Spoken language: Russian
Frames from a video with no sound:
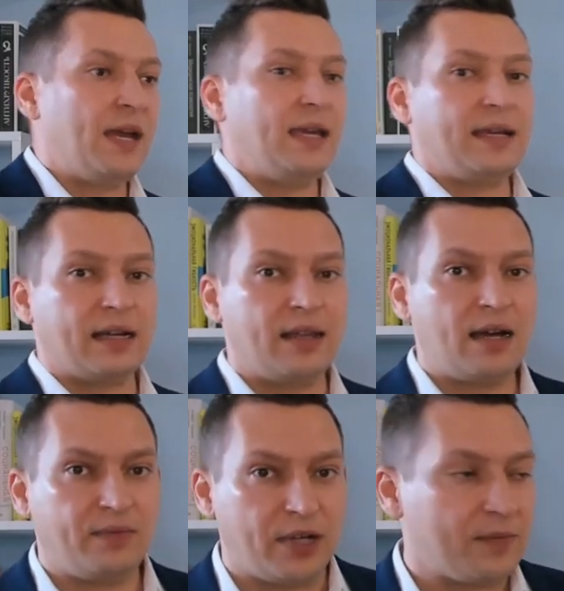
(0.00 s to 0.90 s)
И
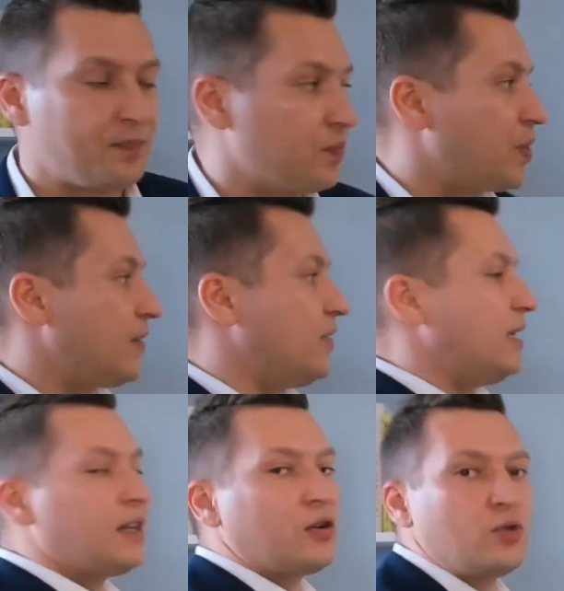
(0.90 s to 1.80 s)
когда вы
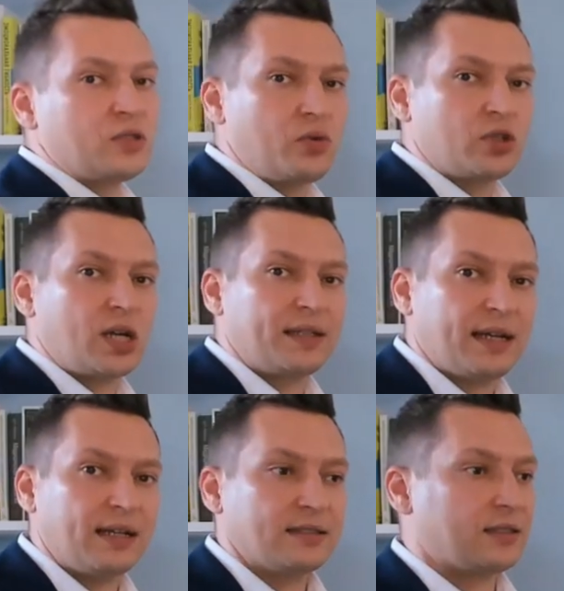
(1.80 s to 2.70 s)
провели такой свод анализ,